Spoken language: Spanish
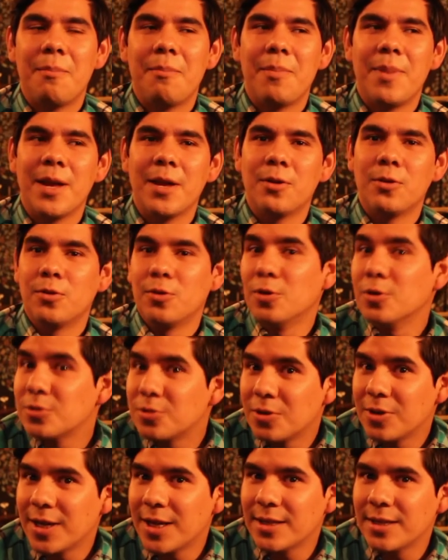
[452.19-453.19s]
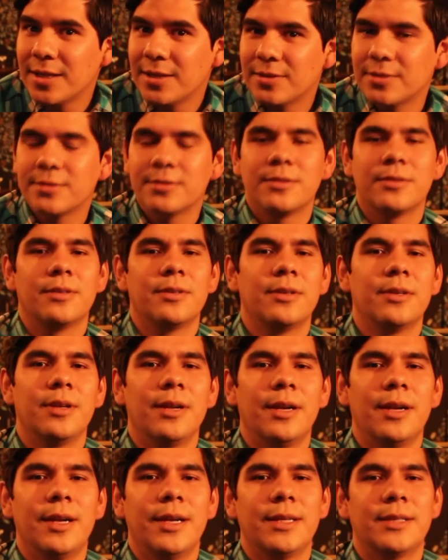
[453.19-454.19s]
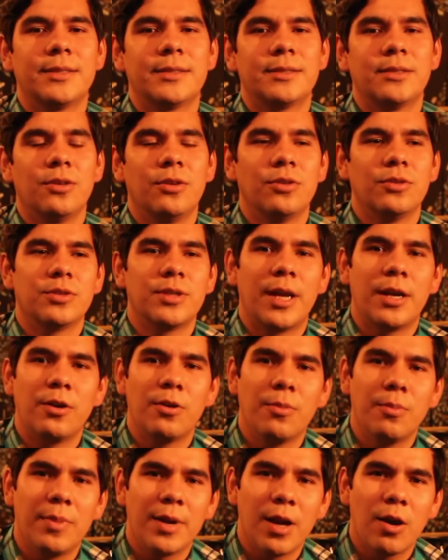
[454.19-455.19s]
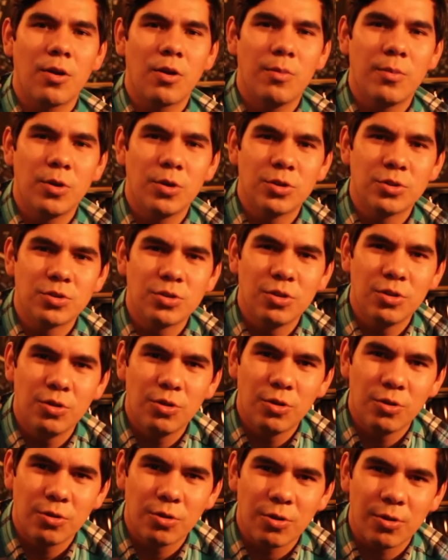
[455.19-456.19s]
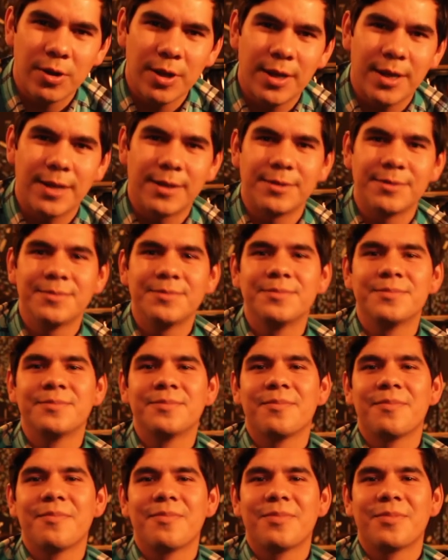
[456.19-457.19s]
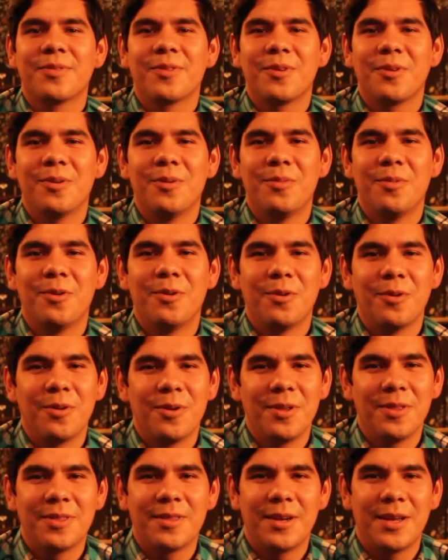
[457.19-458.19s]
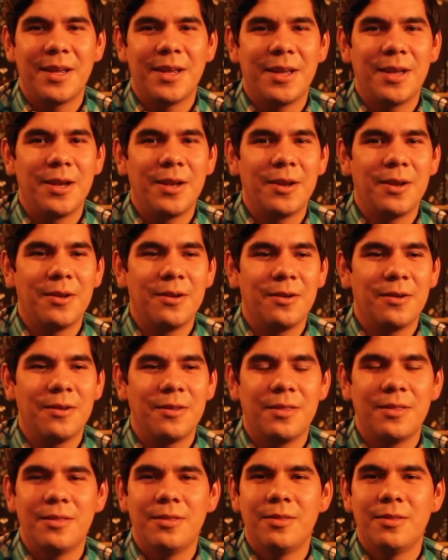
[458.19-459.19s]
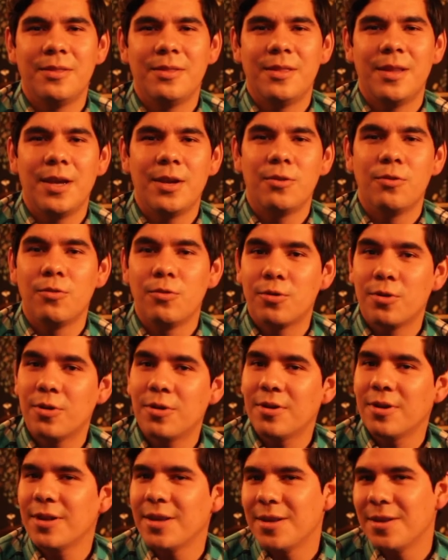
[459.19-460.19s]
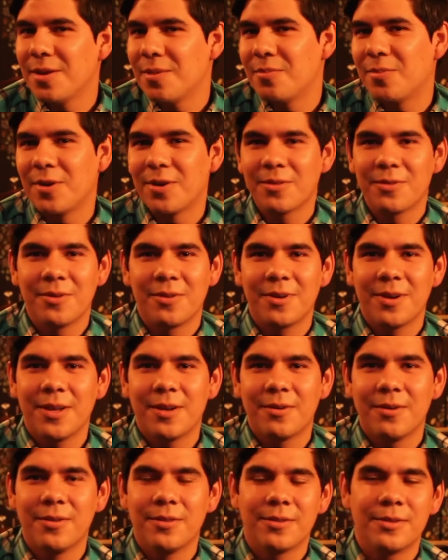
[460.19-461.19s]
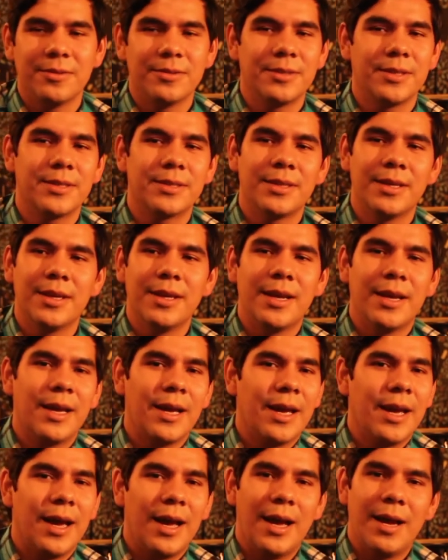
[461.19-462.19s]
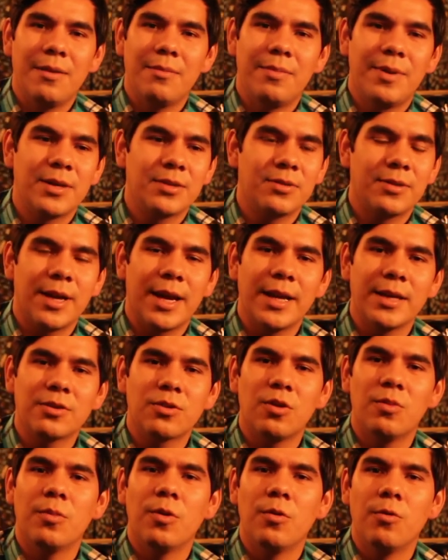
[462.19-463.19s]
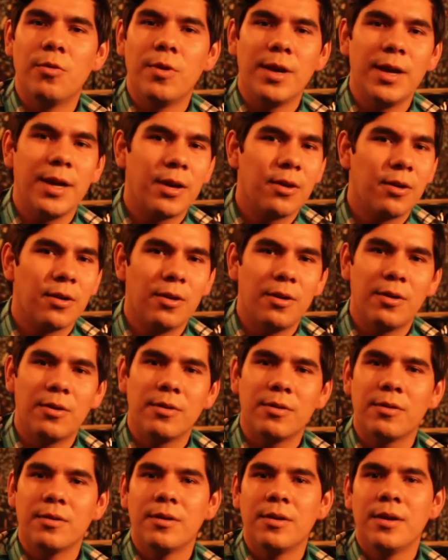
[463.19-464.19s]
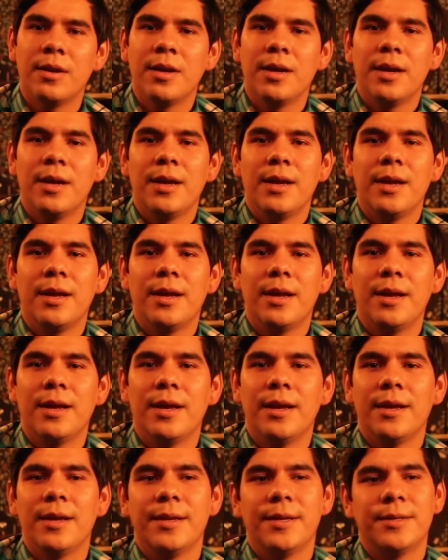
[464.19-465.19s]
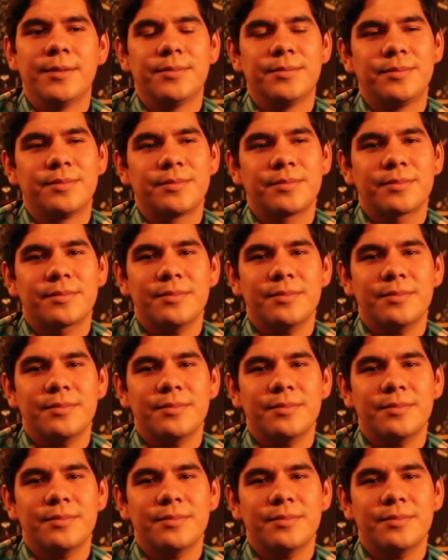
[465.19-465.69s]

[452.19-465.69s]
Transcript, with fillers: pero no son latinos, les, los han nombrado como los New Yorkican, como entre de New York y de Puerto Rico. Entonces, hay personajes como Willy Colón, eh,